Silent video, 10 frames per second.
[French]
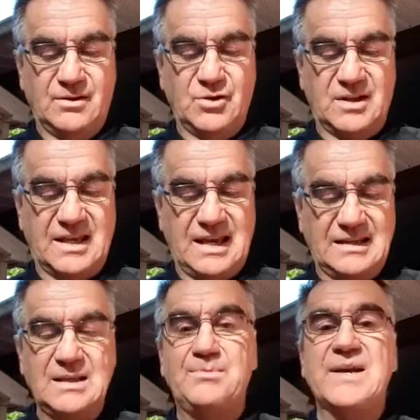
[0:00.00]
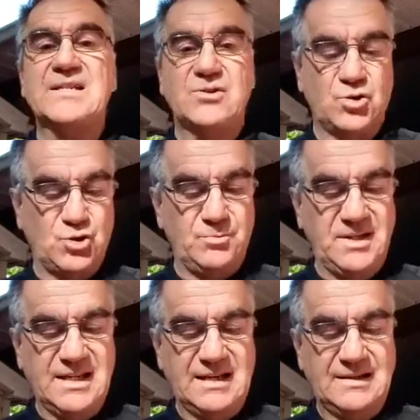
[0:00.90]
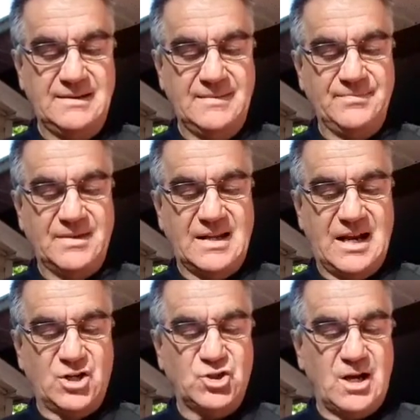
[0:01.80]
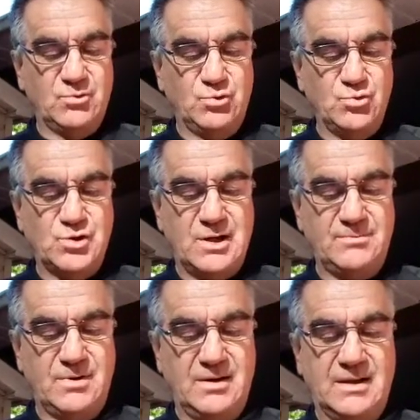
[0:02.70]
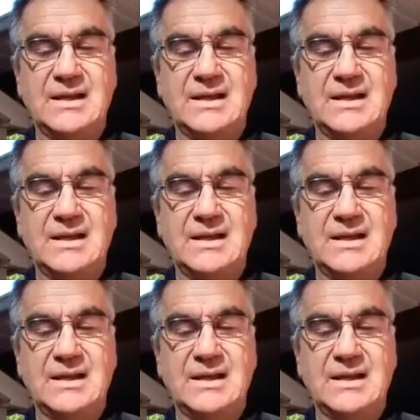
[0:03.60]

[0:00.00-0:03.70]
Ne crains ni peste cheminant dans la chambre où nous sommes,